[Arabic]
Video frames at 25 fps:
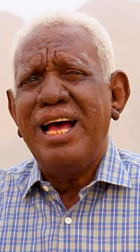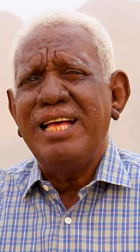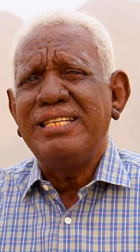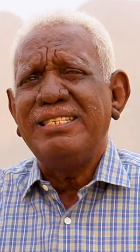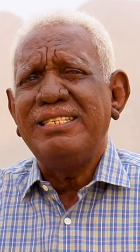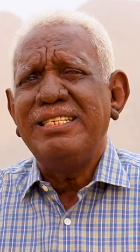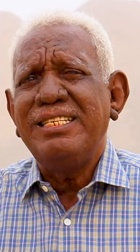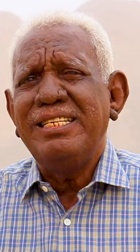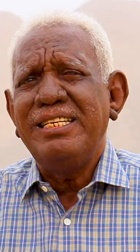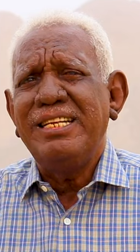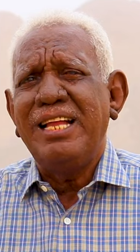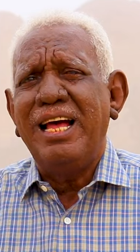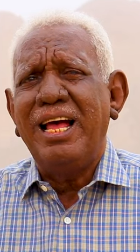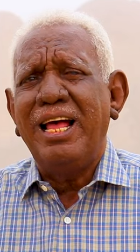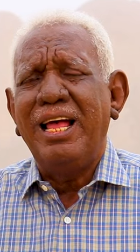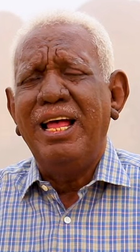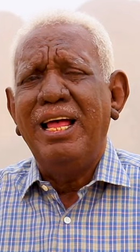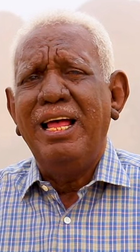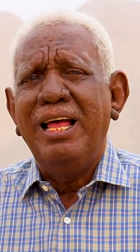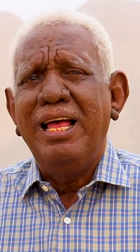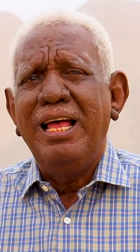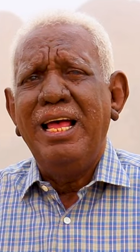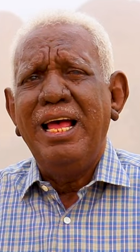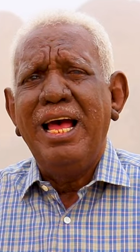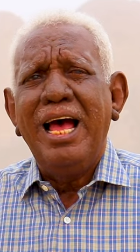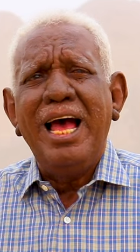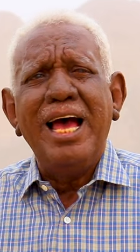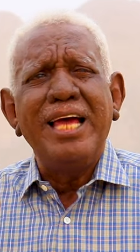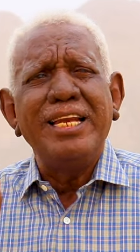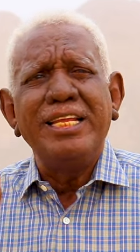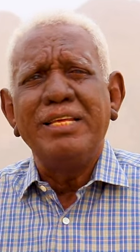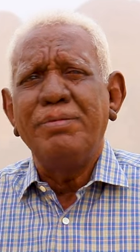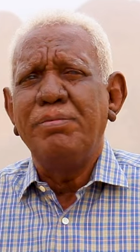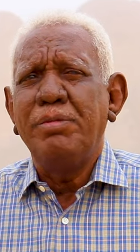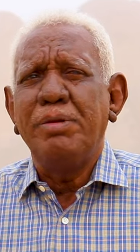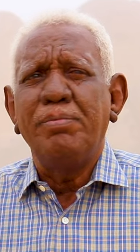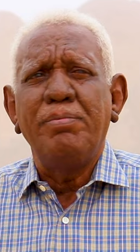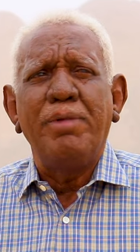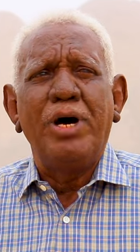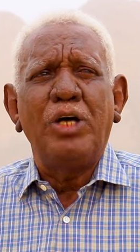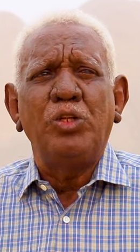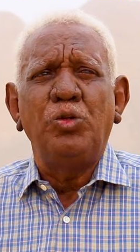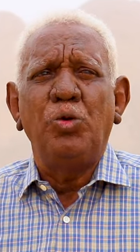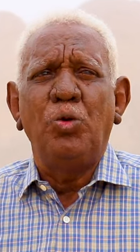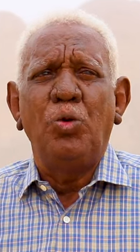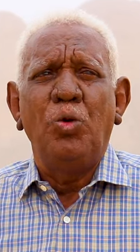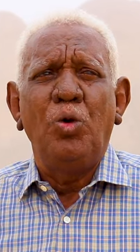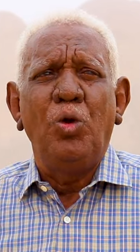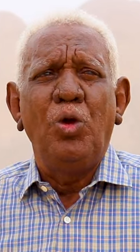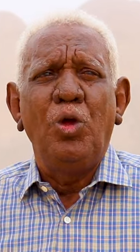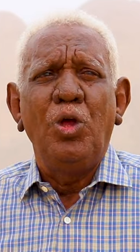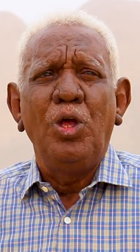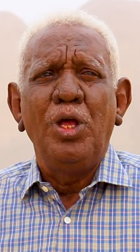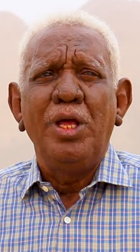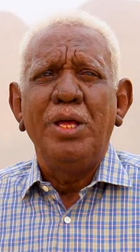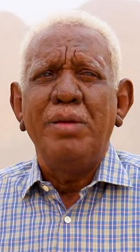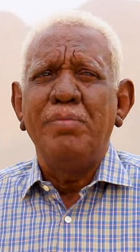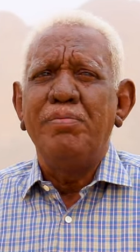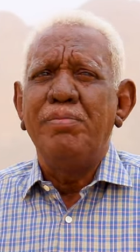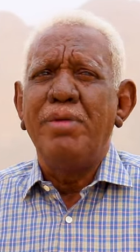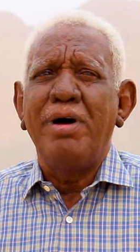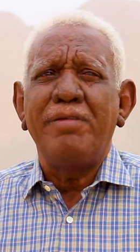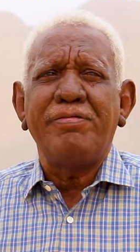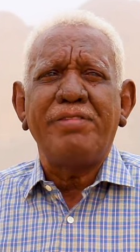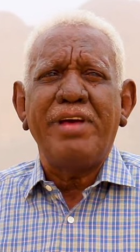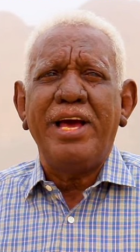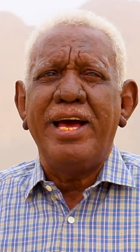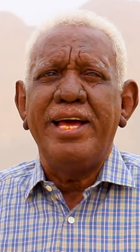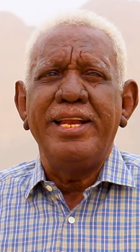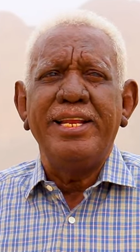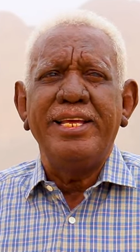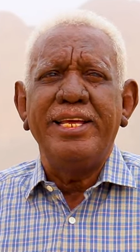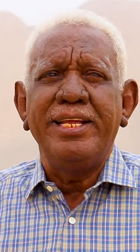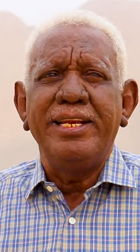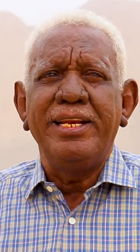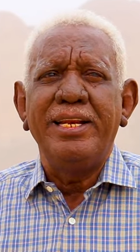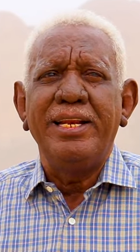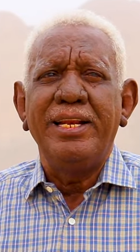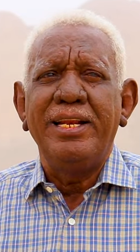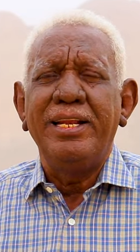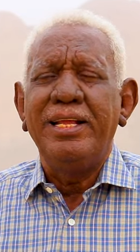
حزينة حنين من بعده ما في حنين